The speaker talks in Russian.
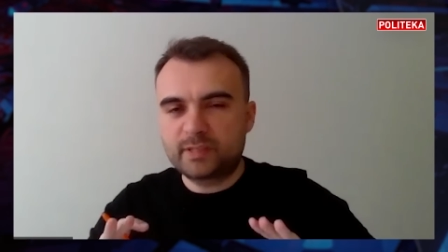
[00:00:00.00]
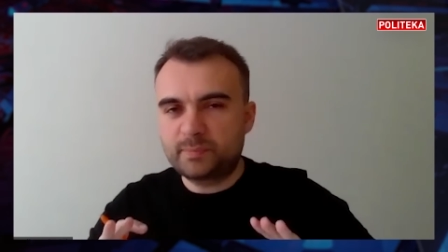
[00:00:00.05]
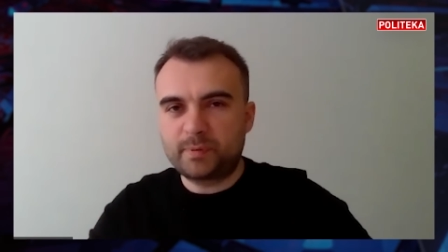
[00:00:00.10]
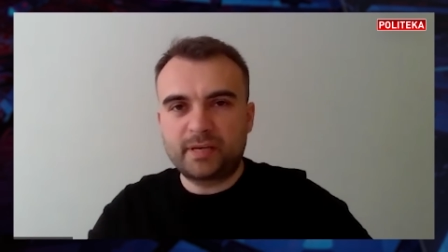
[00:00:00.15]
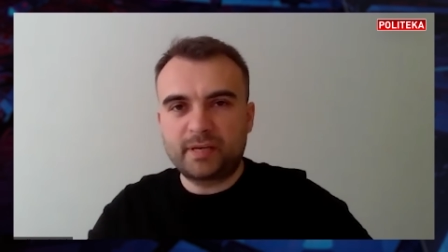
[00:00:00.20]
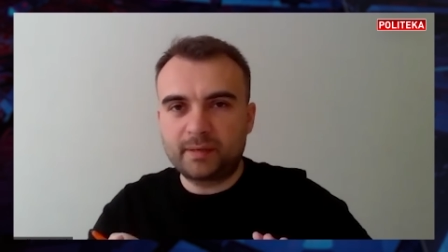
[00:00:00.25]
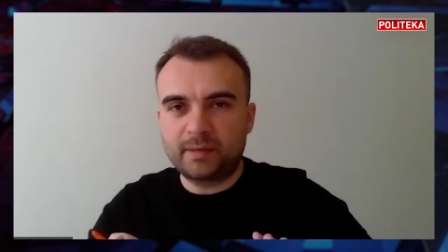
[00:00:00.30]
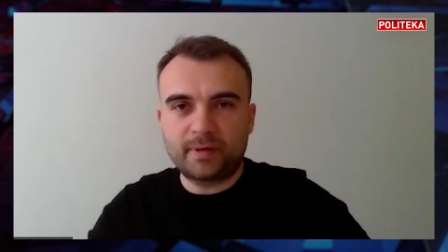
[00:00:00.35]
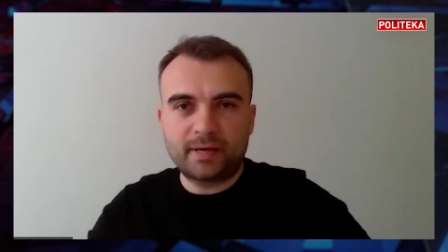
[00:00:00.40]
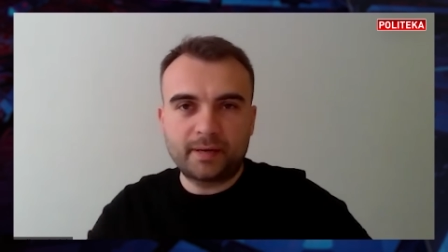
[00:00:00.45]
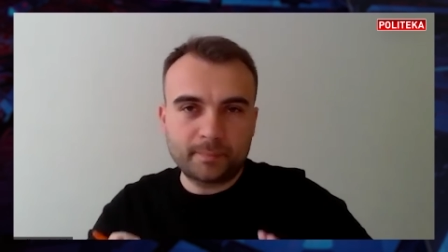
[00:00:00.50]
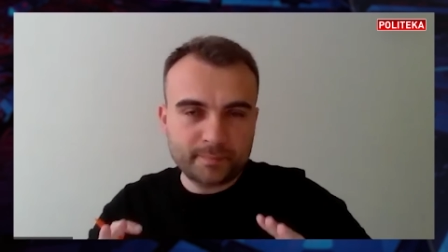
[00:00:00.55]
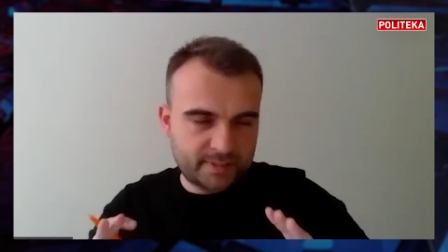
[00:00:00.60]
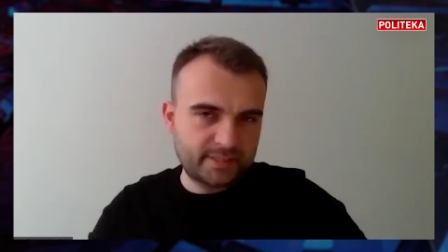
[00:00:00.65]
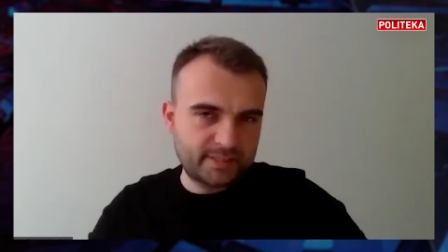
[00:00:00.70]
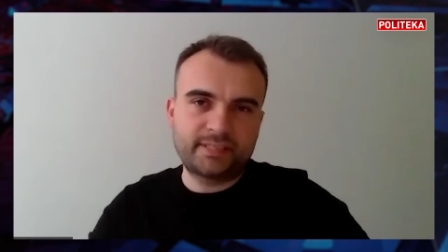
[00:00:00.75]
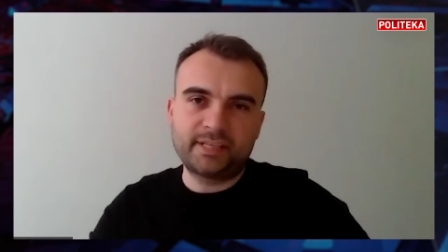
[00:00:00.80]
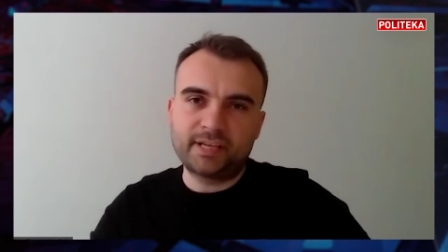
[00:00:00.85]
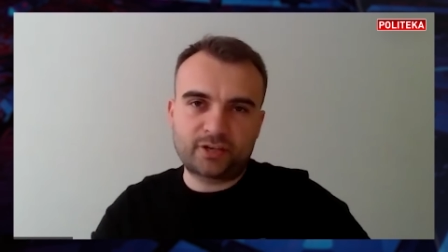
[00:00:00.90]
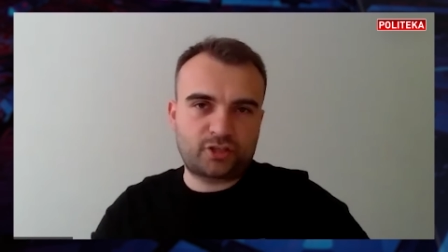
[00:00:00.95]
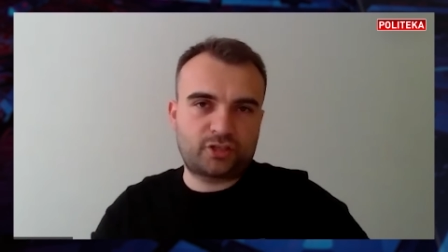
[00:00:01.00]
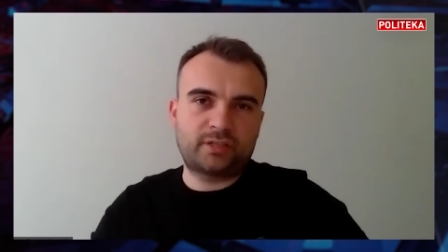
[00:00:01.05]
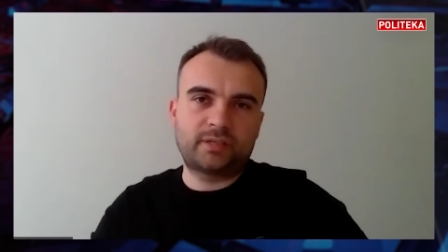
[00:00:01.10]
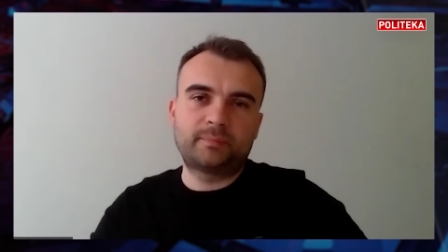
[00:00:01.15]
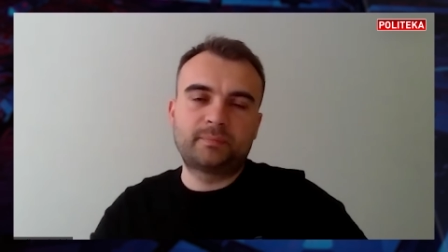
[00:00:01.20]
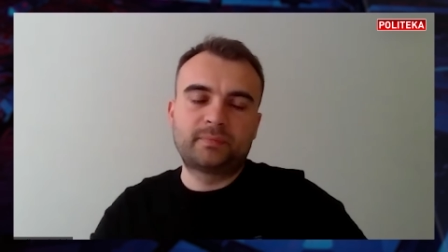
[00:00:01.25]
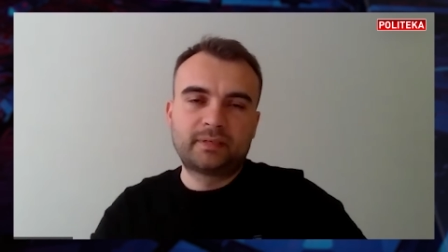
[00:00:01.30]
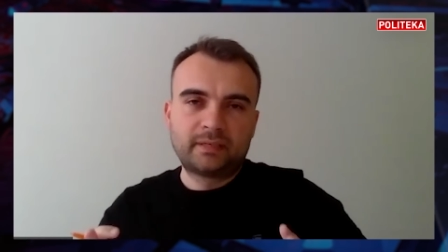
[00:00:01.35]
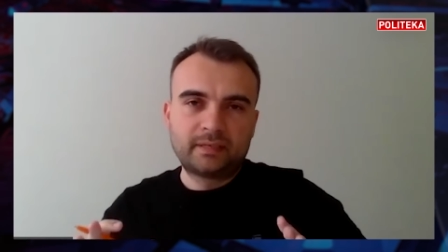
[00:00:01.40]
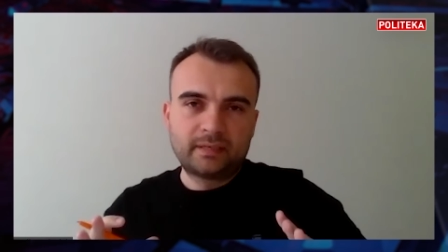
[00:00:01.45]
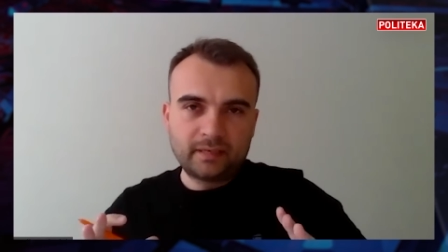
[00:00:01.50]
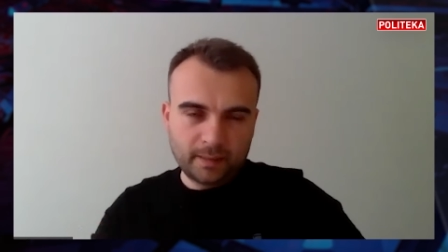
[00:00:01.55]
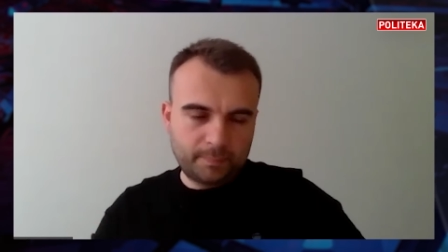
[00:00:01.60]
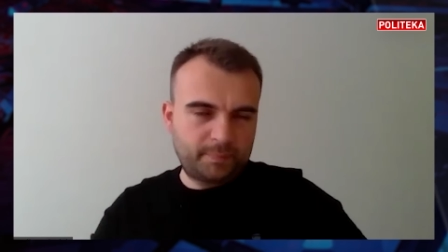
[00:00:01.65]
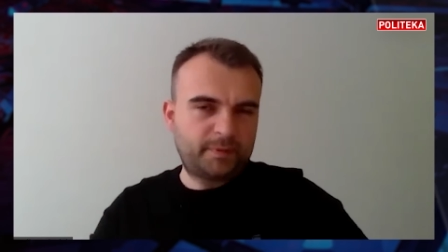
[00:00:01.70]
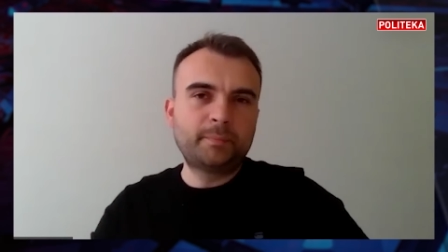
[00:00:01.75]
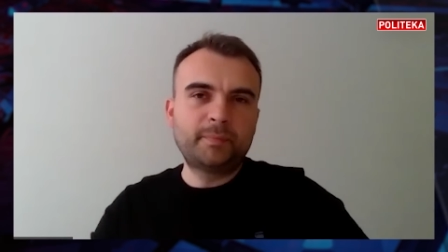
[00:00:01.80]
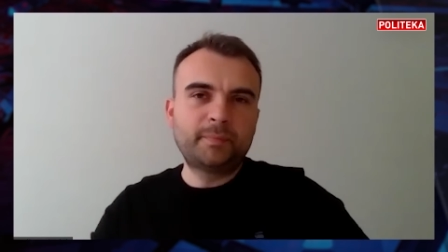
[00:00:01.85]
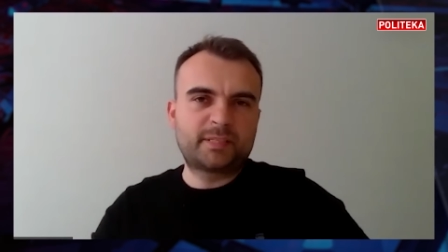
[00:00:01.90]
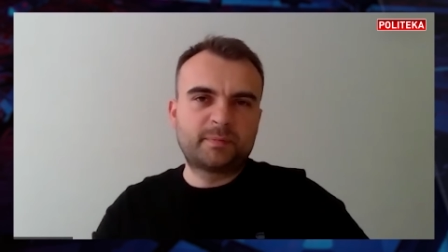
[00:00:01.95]
воспринимаем со сдержанным
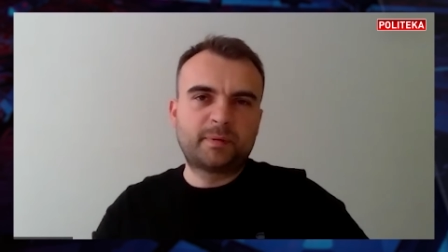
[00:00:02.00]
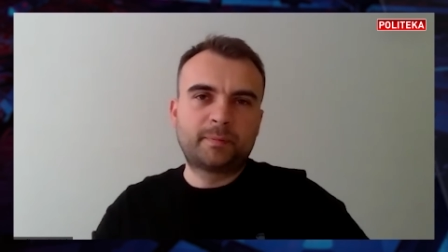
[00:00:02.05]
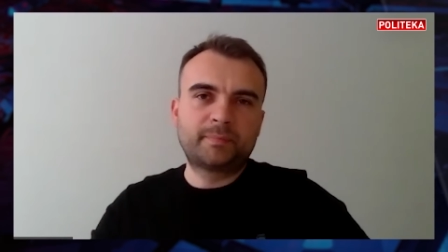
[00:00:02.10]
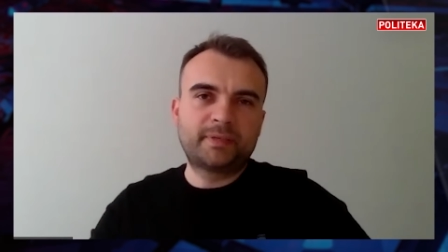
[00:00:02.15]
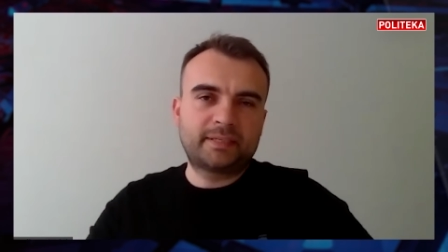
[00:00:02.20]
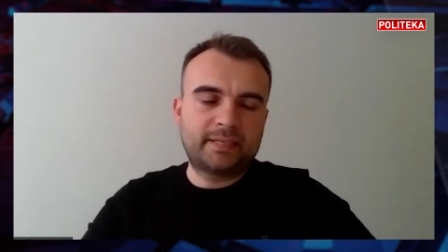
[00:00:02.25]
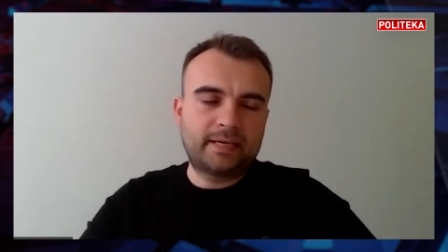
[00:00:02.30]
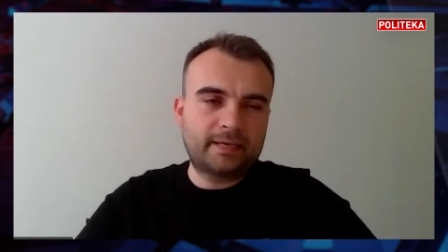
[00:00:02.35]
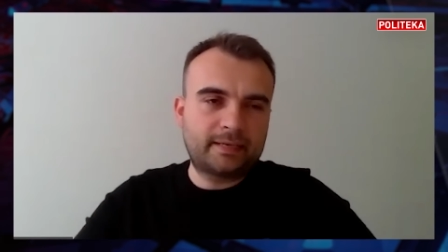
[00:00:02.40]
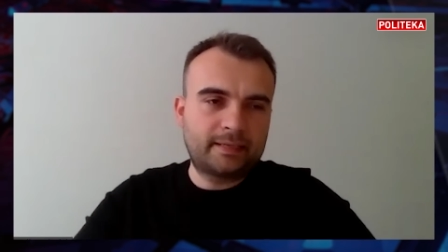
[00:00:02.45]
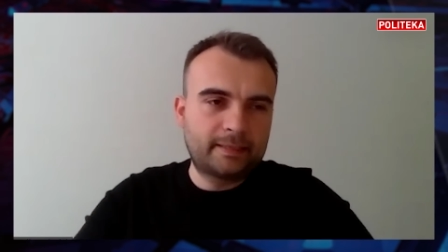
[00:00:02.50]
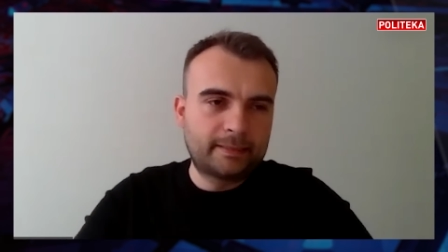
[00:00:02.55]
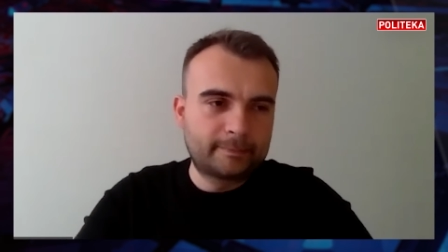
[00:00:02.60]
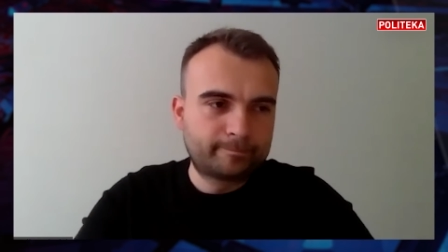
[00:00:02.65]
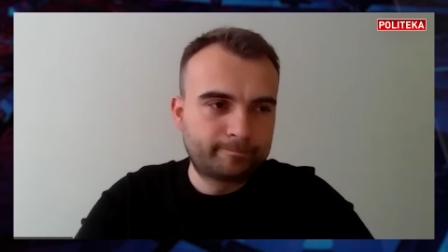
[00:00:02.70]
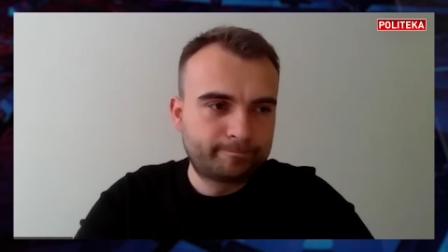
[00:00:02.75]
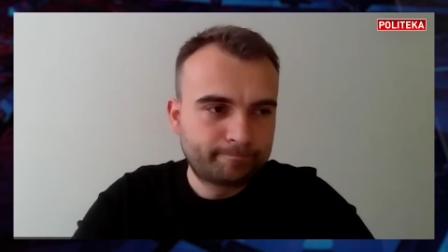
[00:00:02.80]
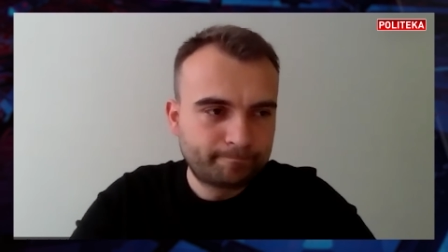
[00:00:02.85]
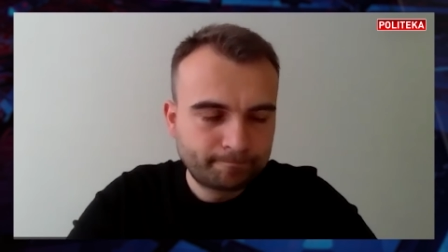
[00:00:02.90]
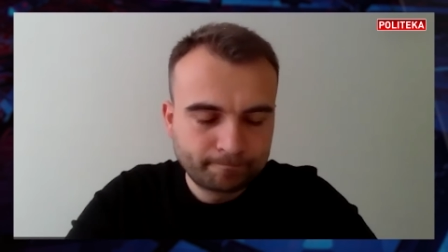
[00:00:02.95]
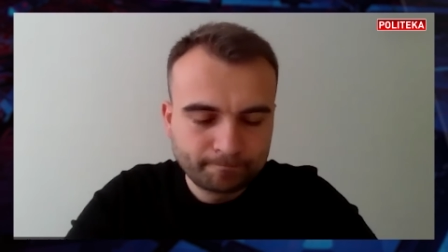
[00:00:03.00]
оптимизмом, не так ли?